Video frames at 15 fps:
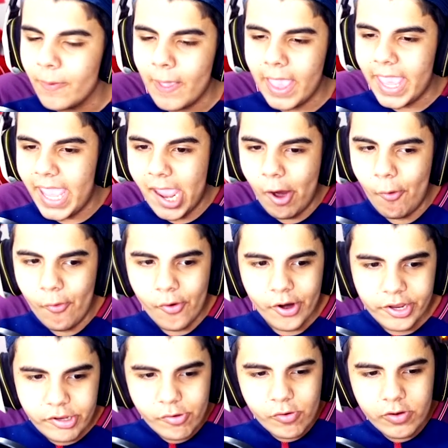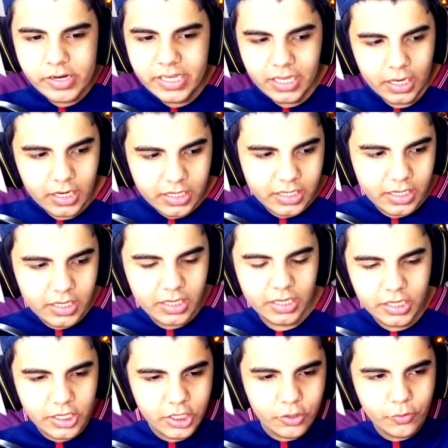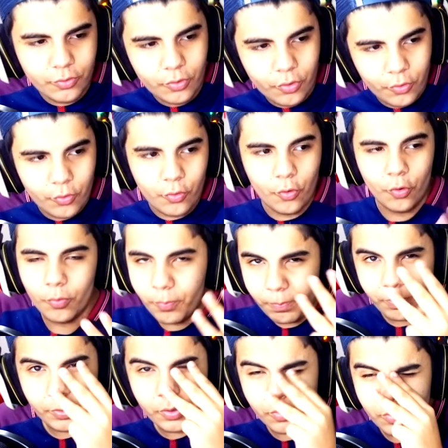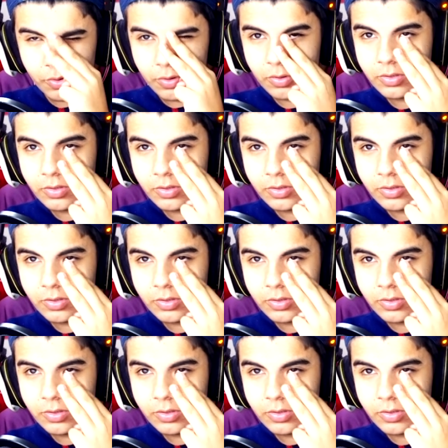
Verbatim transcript: eu e o Geek e o Rubio...